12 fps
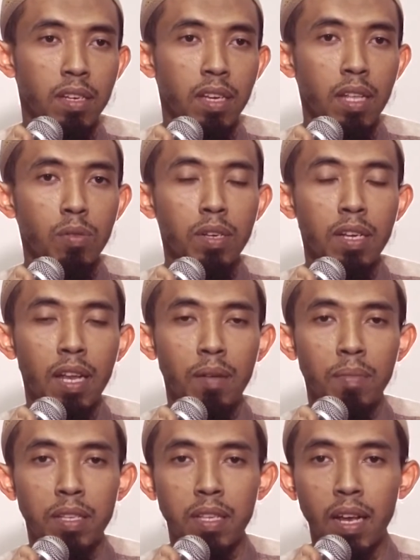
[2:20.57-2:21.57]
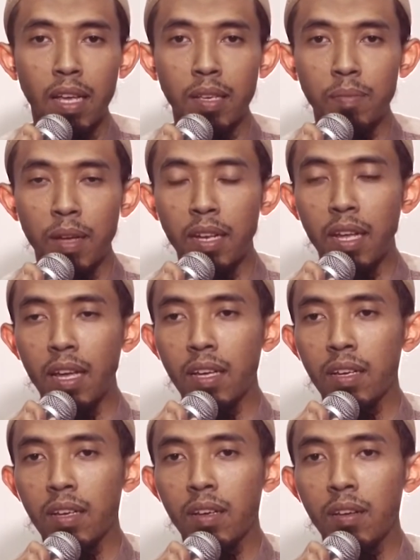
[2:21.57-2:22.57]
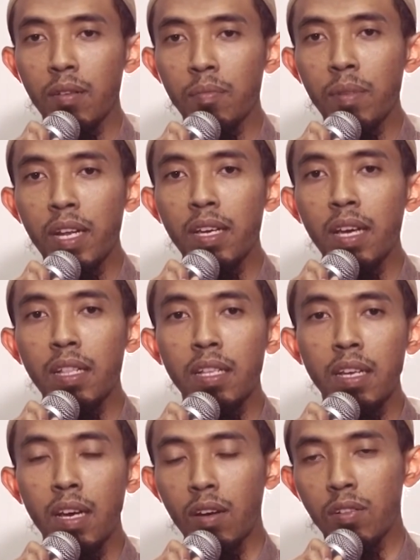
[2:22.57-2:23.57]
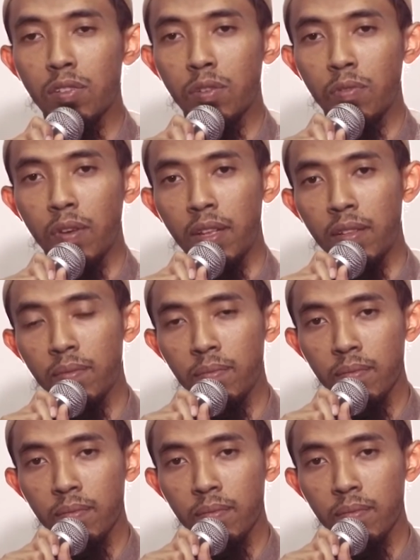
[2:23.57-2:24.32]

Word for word: yaitu di dalam masalah ibadah mereka tidak konsekuen